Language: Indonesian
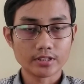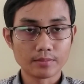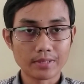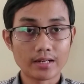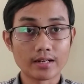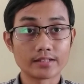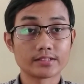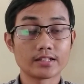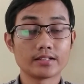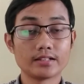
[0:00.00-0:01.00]
uh,
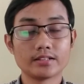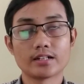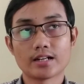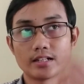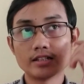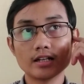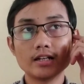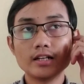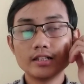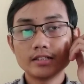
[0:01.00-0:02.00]
madrasah, yang alia,
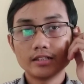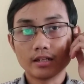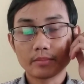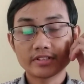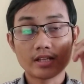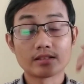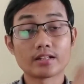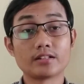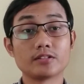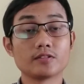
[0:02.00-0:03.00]
yang
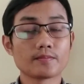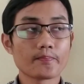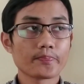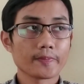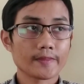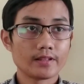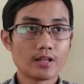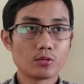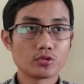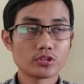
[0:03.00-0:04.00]
pesantren gitu.
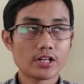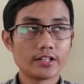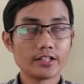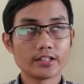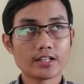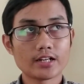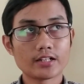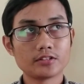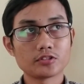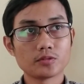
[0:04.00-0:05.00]
Nah khusus kali ini
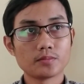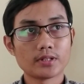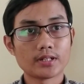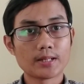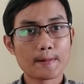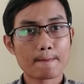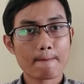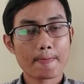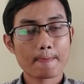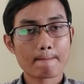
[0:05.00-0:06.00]
kita akan coba
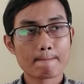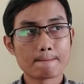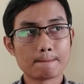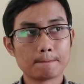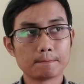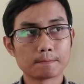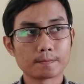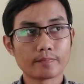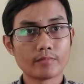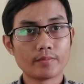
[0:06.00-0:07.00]

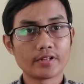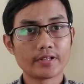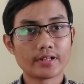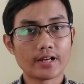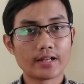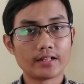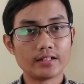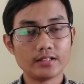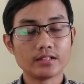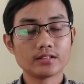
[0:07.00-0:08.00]
hmm, memberikan
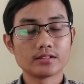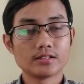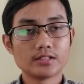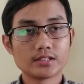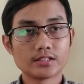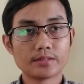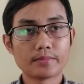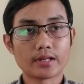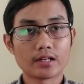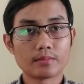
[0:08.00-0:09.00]
ini ya
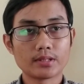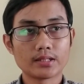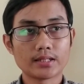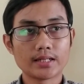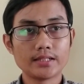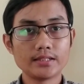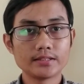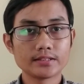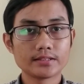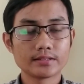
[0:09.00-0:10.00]
gambaran
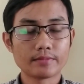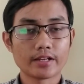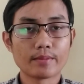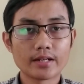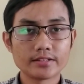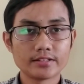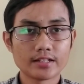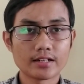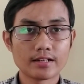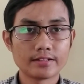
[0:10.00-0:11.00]
mengenai bagaimana
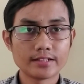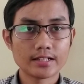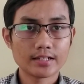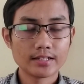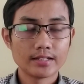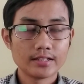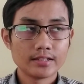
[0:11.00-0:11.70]
sih caranya